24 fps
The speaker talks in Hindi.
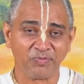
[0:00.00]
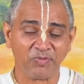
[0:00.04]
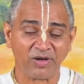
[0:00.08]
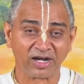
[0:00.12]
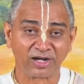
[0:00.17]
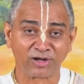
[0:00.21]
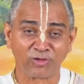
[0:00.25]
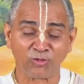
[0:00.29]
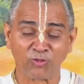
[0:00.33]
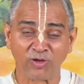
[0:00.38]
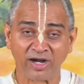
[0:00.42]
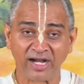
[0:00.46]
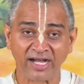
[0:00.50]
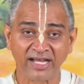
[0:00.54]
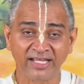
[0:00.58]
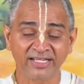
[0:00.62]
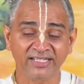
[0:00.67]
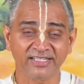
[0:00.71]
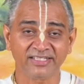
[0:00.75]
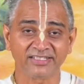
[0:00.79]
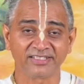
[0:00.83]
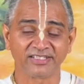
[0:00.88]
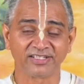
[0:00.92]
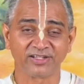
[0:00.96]

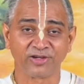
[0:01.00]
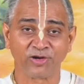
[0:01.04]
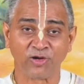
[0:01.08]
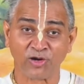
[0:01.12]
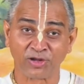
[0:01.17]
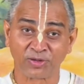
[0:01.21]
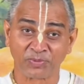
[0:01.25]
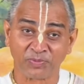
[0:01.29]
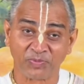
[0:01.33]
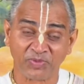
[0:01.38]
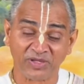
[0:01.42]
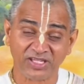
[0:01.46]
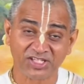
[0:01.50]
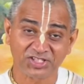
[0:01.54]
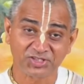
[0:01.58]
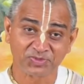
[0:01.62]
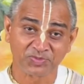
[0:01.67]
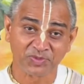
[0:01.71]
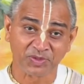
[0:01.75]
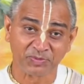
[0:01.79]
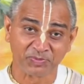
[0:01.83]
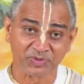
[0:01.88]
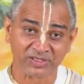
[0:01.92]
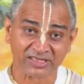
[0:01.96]
भगवान और
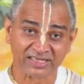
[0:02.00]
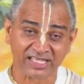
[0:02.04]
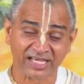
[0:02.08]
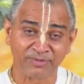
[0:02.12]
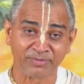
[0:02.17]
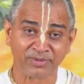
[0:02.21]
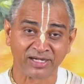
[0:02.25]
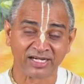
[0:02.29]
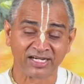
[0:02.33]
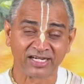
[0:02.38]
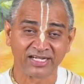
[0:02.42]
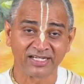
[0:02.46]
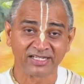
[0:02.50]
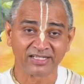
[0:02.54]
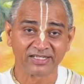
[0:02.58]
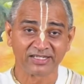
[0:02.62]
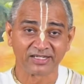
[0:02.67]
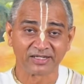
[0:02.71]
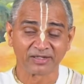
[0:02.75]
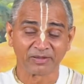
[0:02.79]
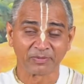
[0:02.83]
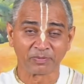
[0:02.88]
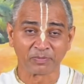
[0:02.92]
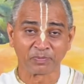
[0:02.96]
भीष्म पितामह
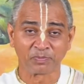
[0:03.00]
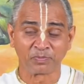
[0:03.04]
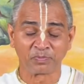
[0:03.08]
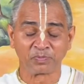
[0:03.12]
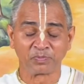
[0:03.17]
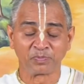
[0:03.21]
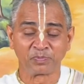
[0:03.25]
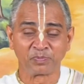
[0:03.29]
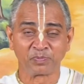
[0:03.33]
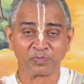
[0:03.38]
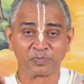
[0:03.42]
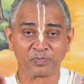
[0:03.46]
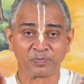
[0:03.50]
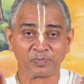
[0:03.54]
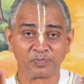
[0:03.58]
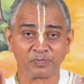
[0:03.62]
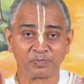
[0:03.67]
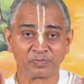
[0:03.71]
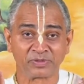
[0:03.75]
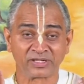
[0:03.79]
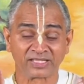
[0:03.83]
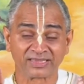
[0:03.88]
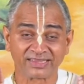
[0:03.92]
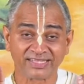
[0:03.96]

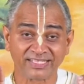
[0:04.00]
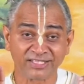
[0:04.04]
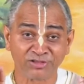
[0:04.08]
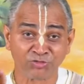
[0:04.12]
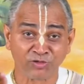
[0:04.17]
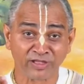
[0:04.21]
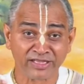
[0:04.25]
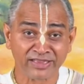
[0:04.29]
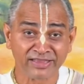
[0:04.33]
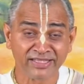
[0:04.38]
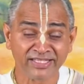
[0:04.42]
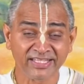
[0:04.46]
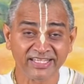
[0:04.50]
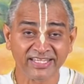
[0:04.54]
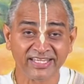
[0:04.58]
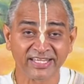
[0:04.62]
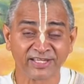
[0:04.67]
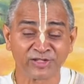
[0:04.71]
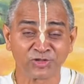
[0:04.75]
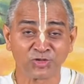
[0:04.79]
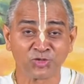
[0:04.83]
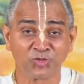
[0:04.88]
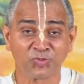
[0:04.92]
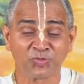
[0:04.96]
प्रतिद्वंदी
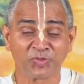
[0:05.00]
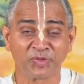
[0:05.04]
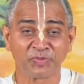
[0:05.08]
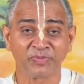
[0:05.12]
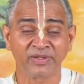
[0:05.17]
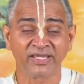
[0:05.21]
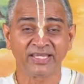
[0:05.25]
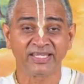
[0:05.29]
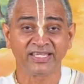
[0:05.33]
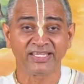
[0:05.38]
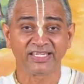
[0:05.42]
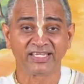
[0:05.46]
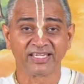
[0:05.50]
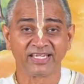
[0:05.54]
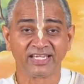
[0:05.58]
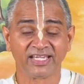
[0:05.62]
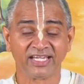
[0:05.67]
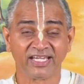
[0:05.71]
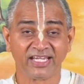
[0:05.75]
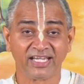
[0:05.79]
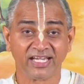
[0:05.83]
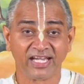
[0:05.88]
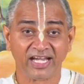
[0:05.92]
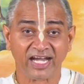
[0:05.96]
के रूप में
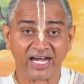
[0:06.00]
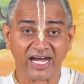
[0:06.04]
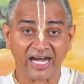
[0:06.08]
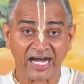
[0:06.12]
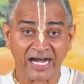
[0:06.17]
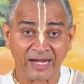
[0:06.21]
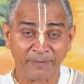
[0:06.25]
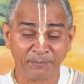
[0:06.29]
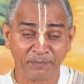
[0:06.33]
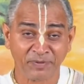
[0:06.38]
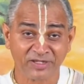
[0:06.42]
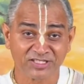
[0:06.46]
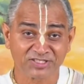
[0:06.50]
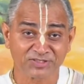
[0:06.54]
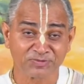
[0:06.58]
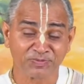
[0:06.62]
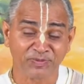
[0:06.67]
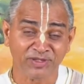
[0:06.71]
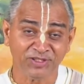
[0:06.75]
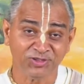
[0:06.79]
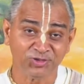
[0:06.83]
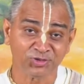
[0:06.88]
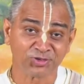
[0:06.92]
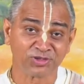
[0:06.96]
आपस
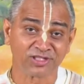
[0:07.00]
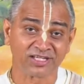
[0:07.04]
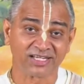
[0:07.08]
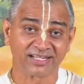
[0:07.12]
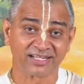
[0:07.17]
में युद्ध